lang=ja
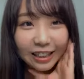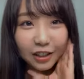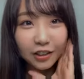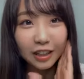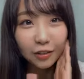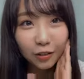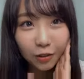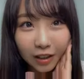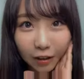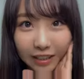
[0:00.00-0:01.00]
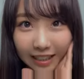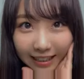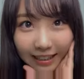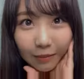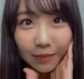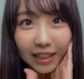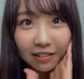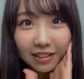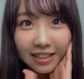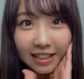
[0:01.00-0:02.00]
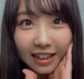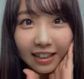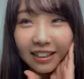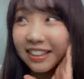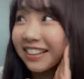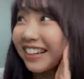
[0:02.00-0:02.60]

低周波の動画をぜひ見てください